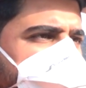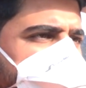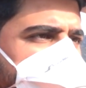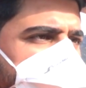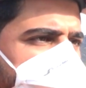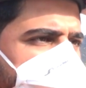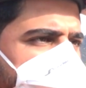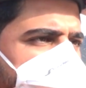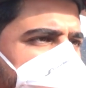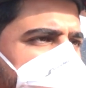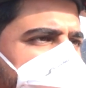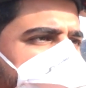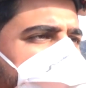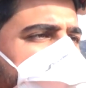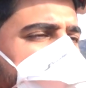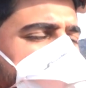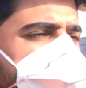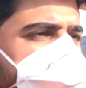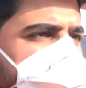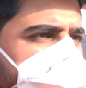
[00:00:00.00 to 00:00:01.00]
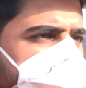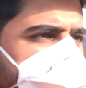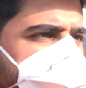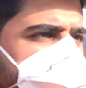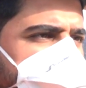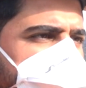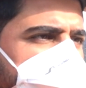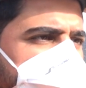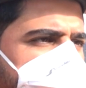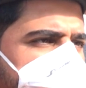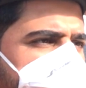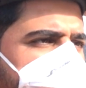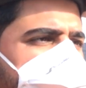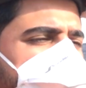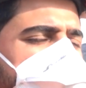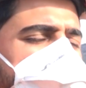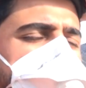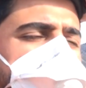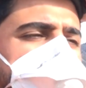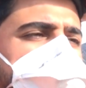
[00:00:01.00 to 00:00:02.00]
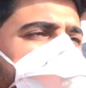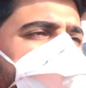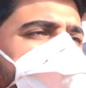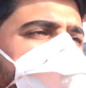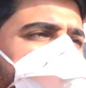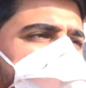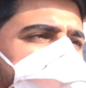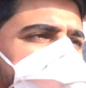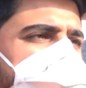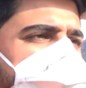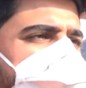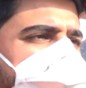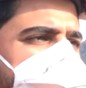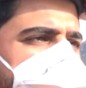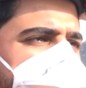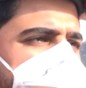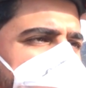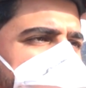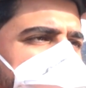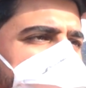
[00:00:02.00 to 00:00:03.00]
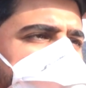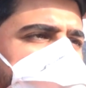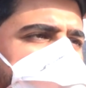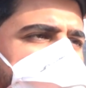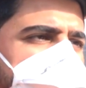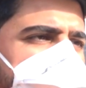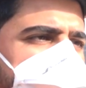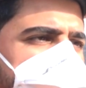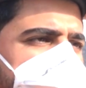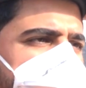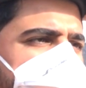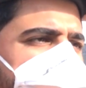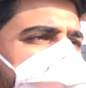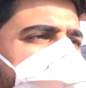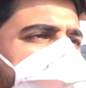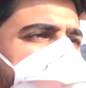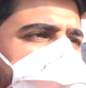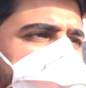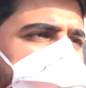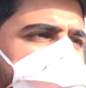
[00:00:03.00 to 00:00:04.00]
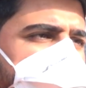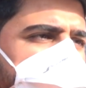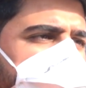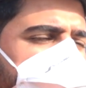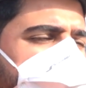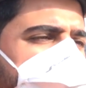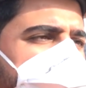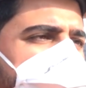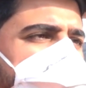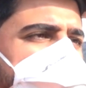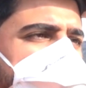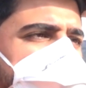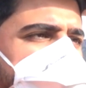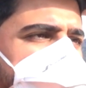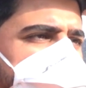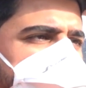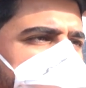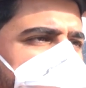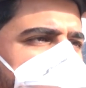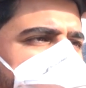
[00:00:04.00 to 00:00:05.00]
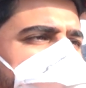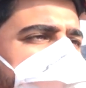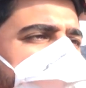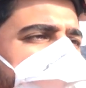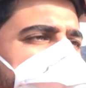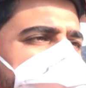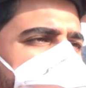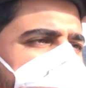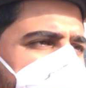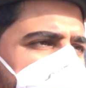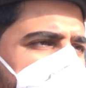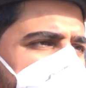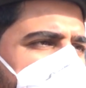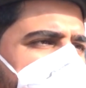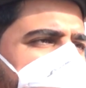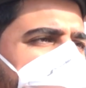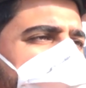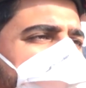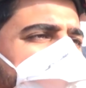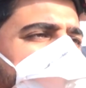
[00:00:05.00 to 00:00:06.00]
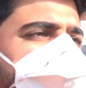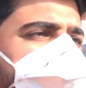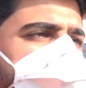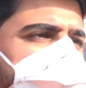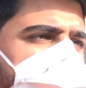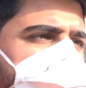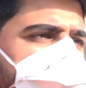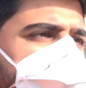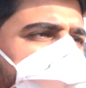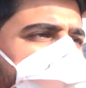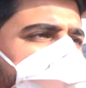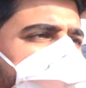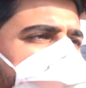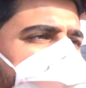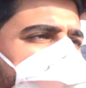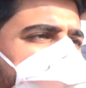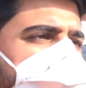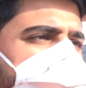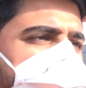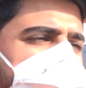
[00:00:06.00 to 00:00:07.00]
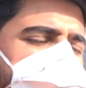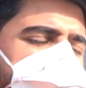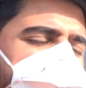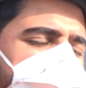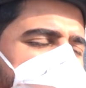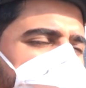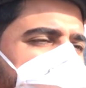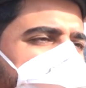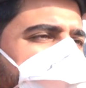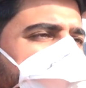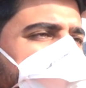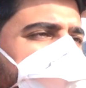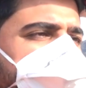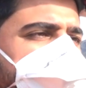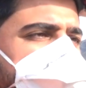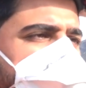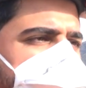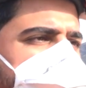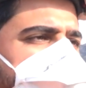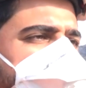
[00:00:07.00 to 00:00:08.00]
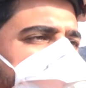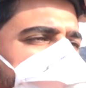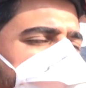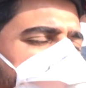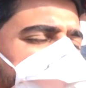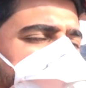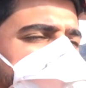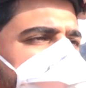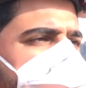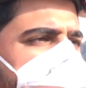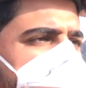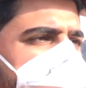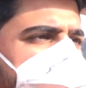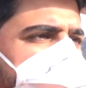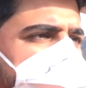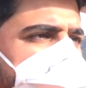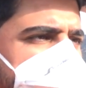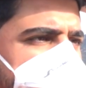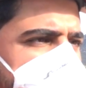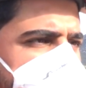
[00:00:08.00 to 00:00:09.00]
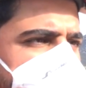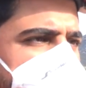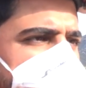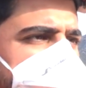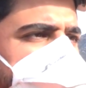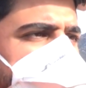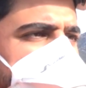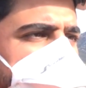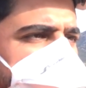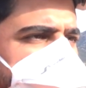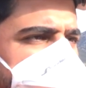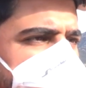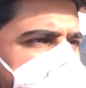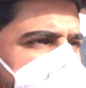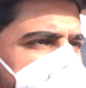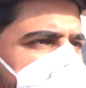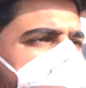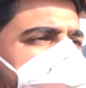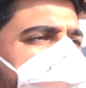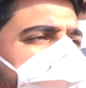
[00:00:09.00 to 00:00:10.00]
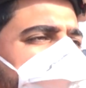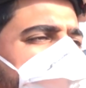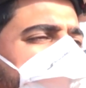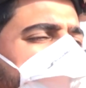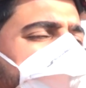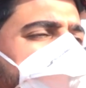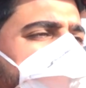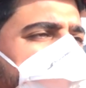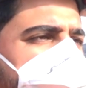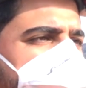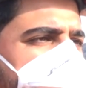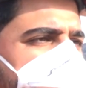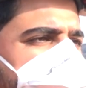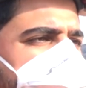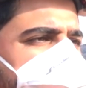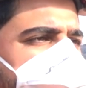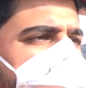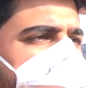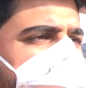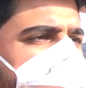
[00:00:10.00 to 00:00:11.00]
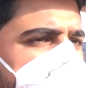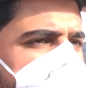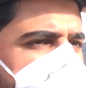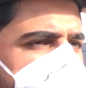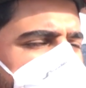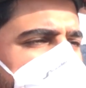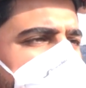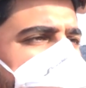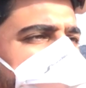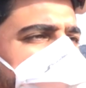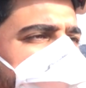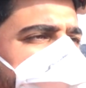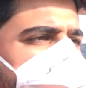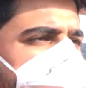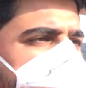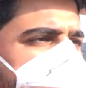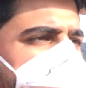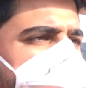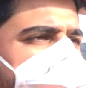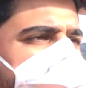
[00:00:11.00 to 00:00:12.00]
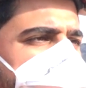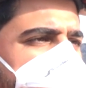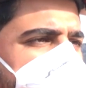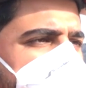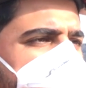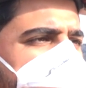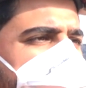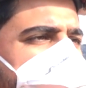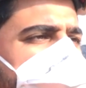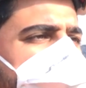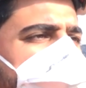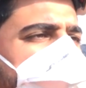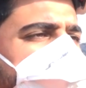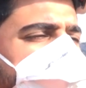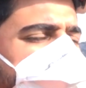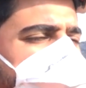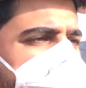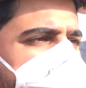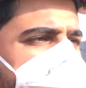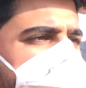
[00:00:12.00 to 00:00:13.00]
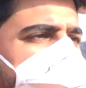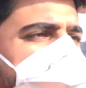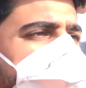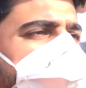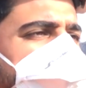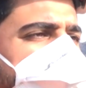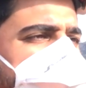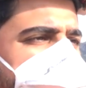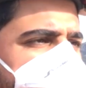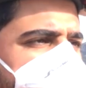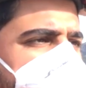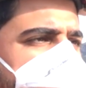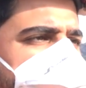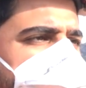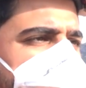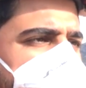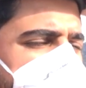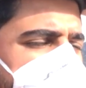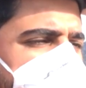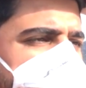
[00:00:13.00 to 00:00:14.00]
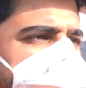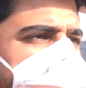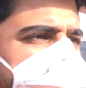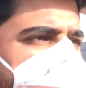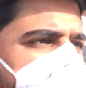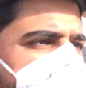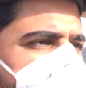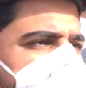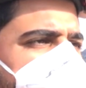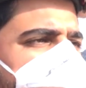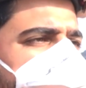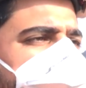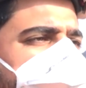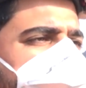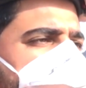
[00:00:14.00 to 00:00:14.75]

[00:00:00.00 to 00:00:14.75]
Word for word: uzunluğunda bir açıklığımız mevcut. Bu açıklığı geçebilmek için tamamen özel geliştirilmiş bir teknikle bu köprü e, açıklıkları geçmeye çalışıyoruz. Şu an 80 personelimiz var. Kaynakçı, montajcı ve yardımcı olmak üzere farklı alanlarda personellerimiz mevcut.